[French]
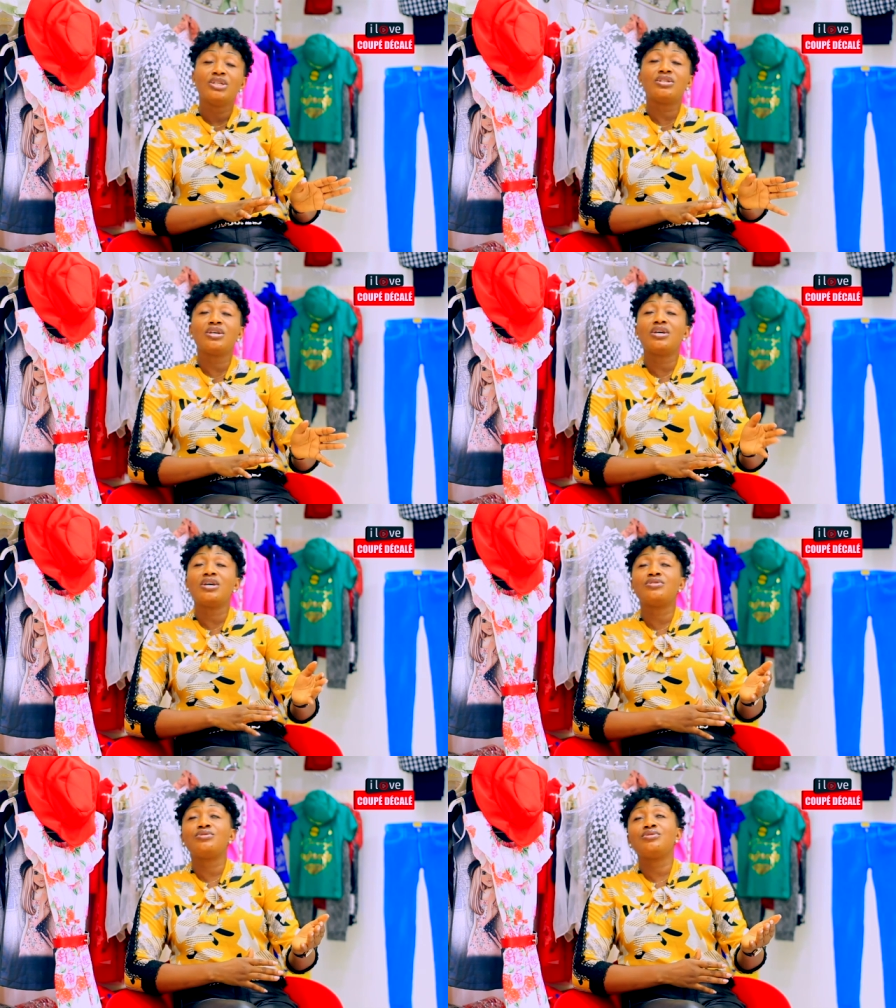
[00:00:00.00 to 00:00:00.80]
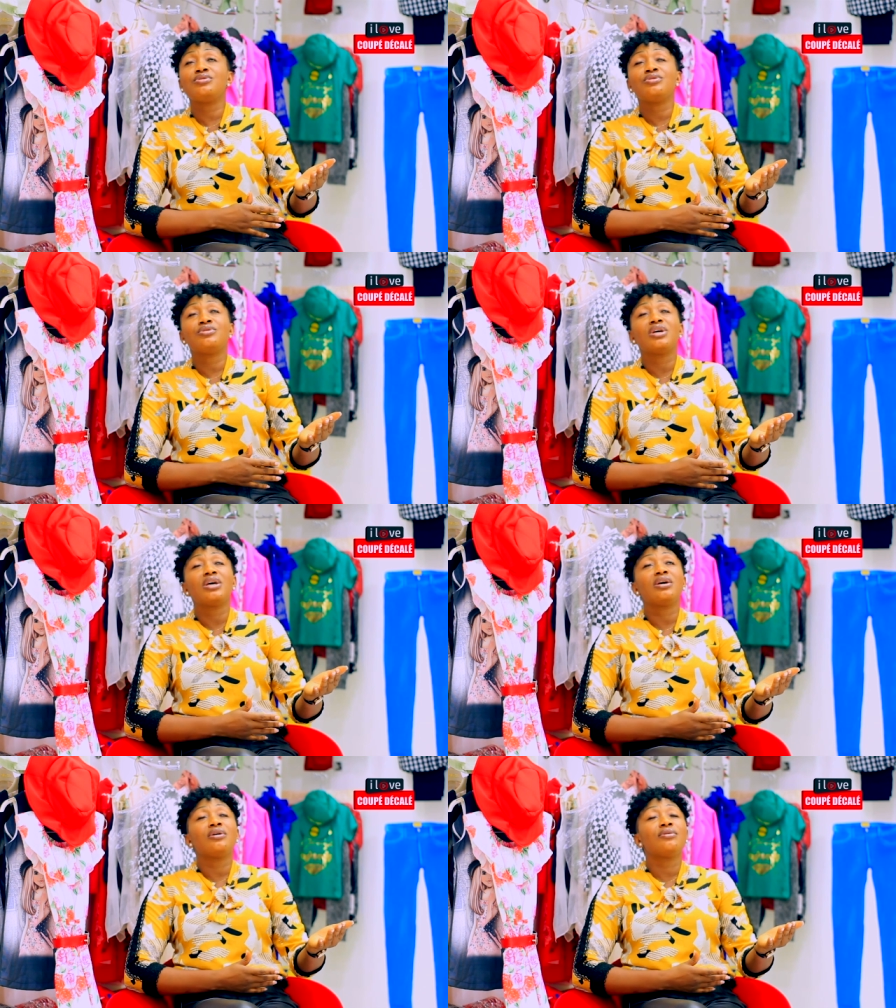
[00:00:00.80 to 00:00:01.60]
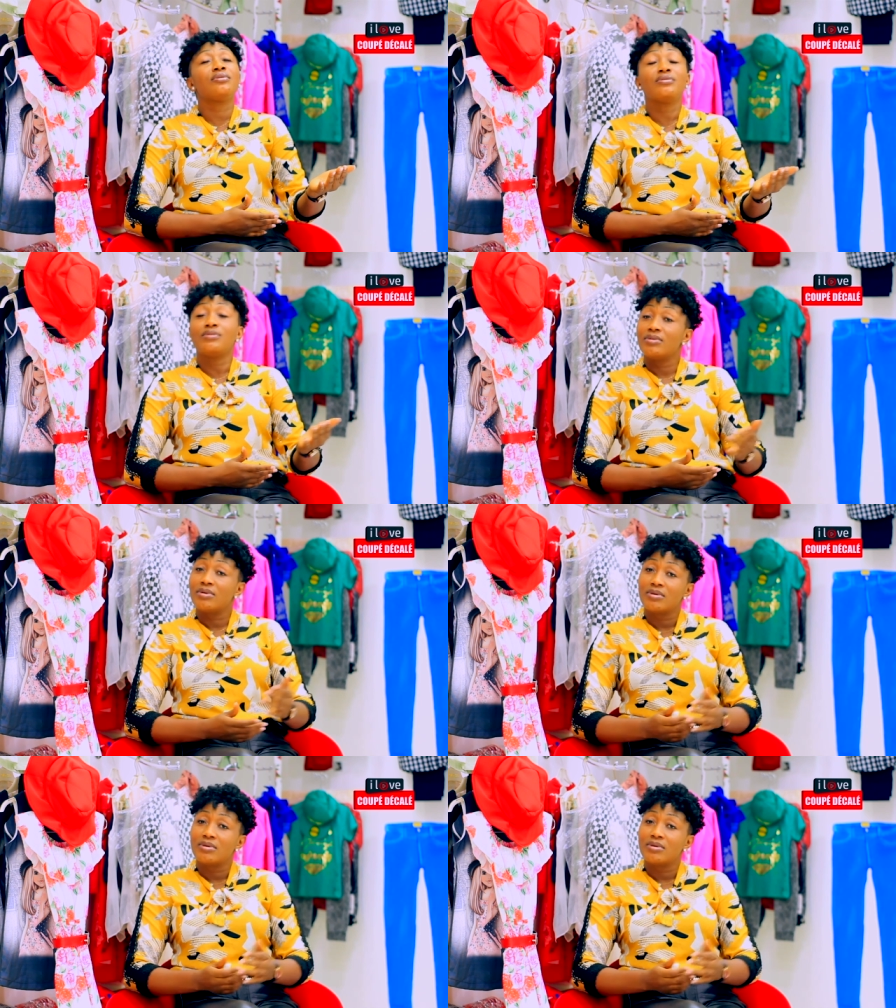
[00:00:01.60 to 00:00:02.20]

Jésus est haut.